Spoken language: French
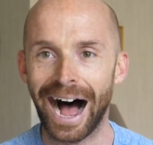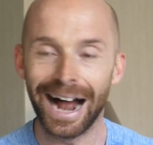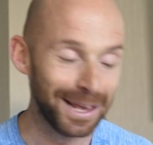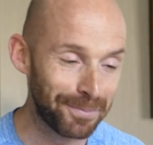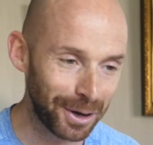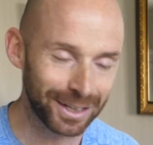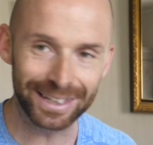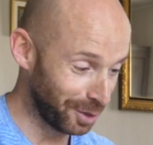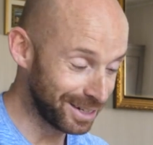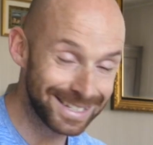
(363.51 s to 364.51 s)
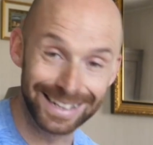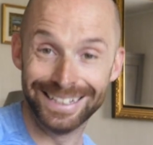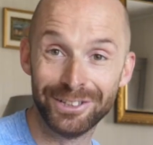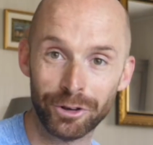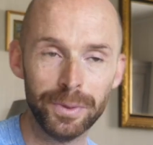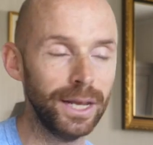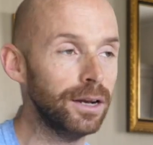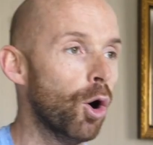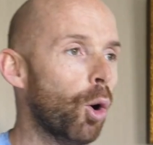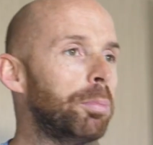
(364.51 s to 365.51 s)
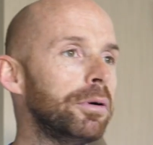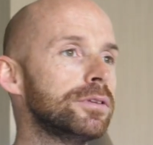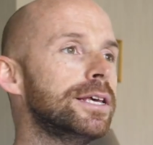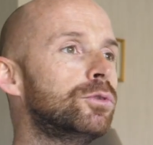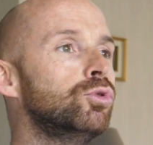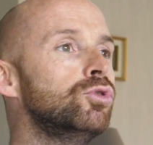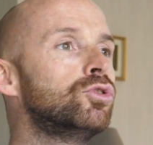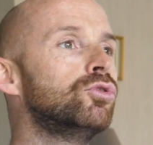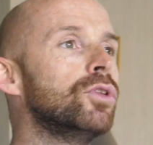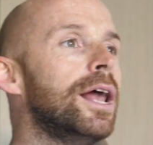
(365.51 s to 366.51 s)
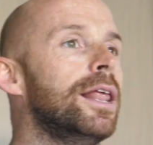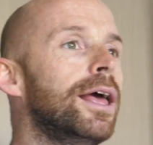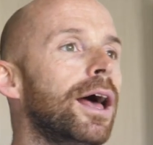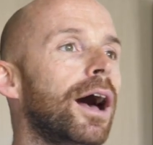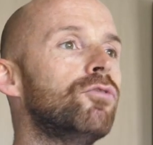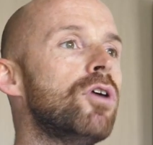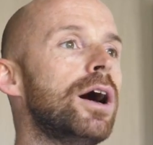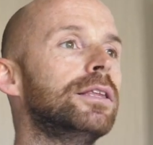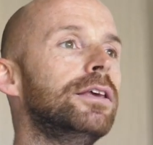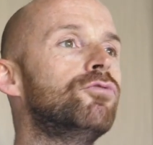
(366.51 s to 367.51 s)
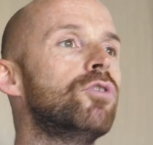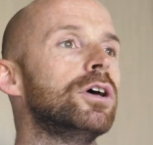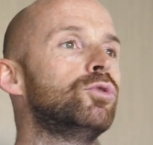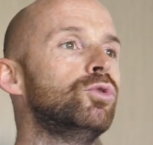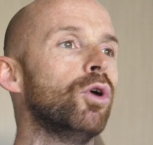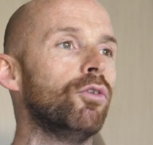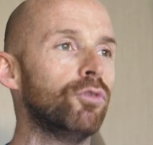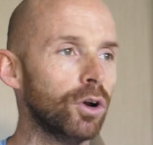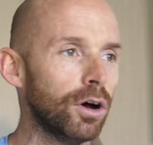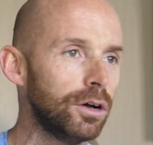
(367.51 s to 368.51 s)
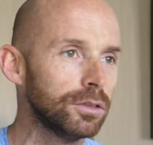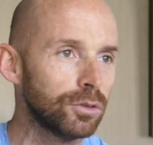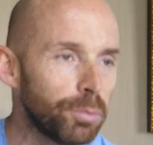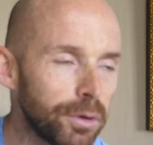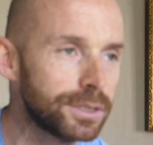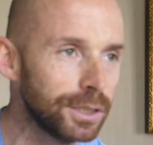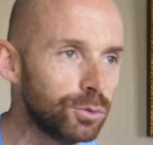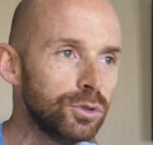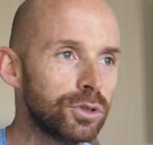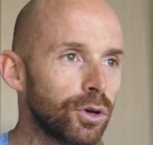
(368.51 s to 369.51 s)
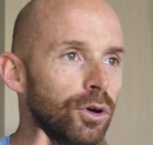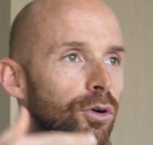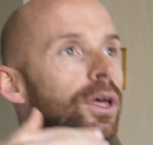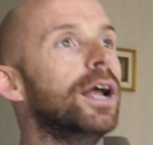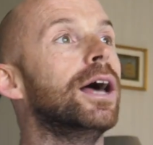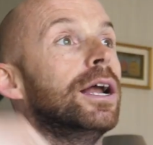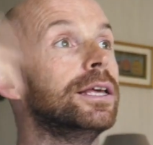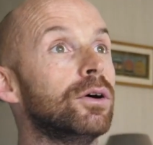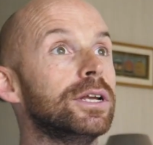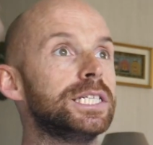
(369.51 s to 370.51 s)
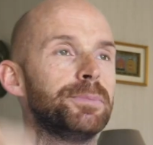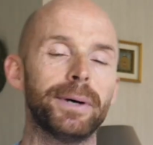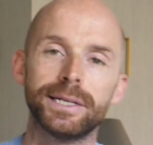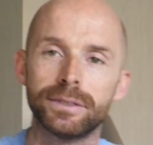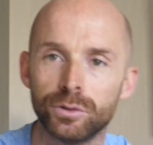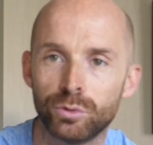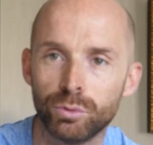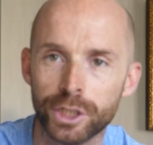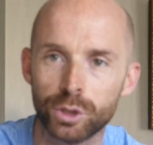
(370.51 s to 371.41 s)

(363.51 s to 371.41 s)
À l'époque, dans les années 2000, on pensait tous qu'on allait avoir des voitures volantes, on pensait tous qu'on allait aller dans l'espace euh, tous les